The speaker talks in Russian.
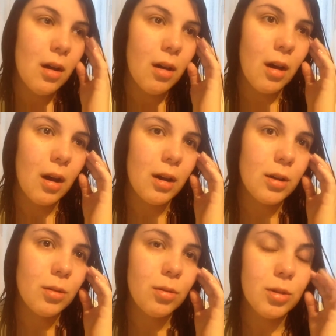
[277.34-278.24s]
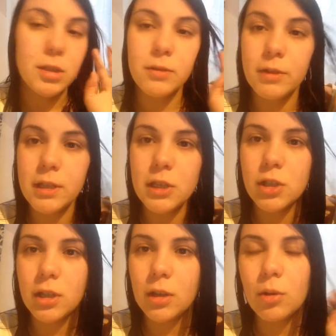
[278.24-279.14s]
э, розовое,
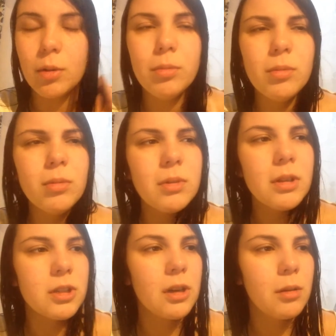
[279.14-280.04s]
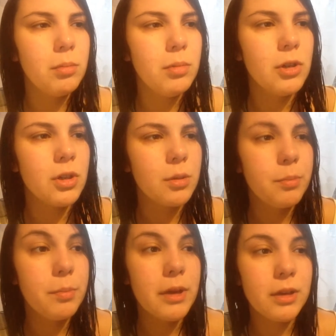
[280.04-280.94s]
нежное такое, ну, я же сказала, ближе к
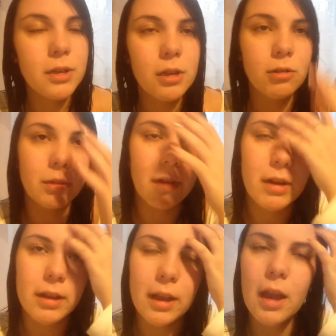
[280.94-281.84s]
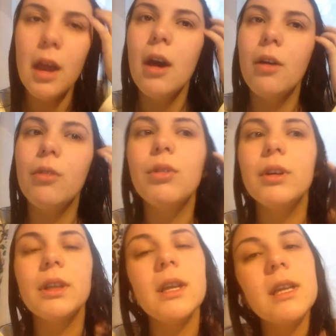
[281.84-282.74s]
персиков, наверное.
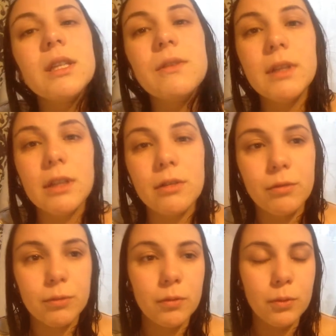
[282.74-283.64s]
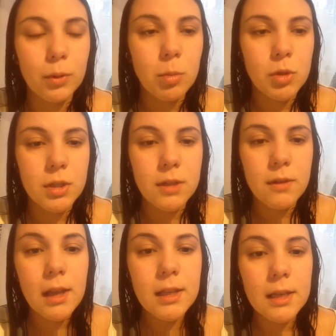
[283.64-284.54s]
Вот. И свитер в в том же
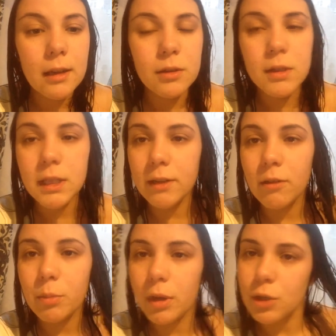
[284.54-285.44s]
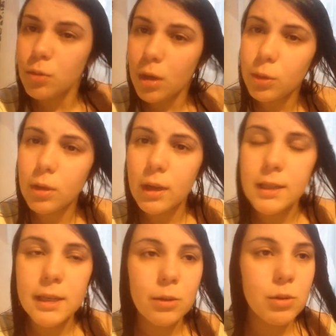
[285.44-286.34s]
цвете. Свитер я вам покажу, как только
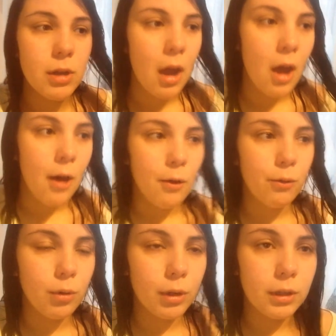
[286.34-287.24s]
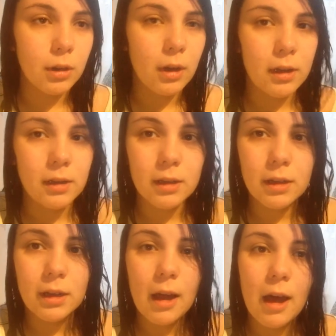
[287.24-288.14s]
оденусь. Вот.
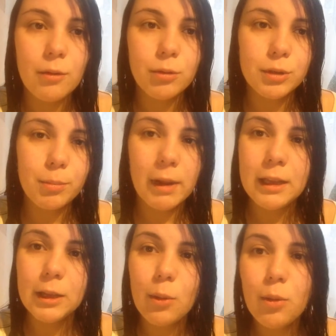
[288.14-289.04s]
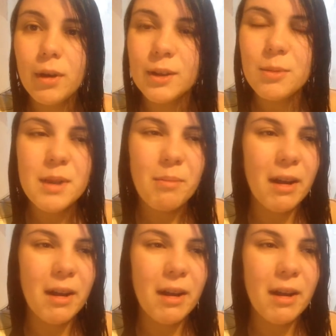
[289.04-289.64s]
А, а вот пальто, оно мне